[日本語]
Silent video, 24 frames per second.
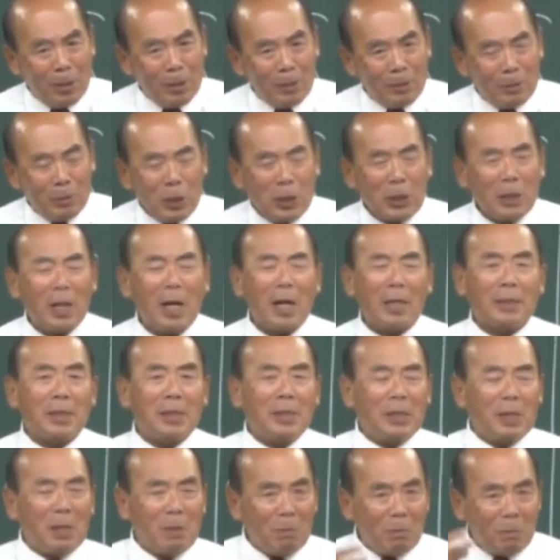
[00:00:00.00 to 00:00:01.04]
牛が
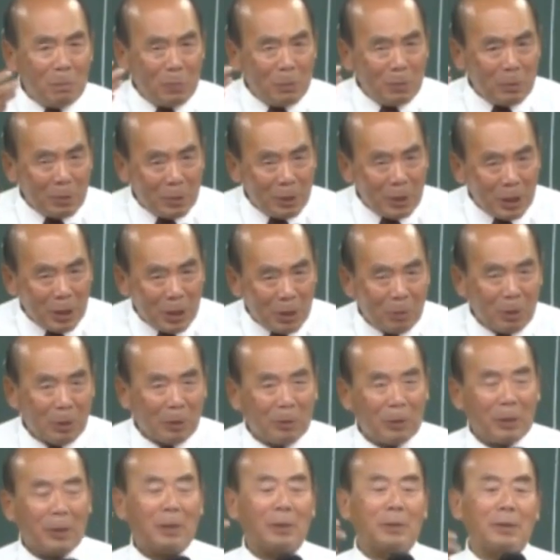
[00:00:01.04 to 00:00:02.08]
全部引き受けて
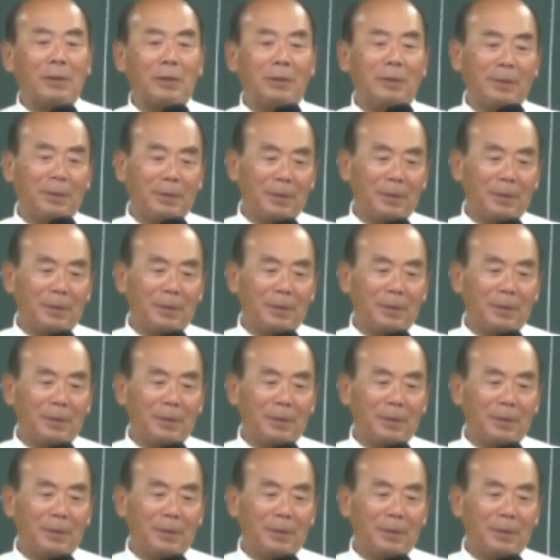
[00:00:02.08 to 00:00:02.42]
くれたんです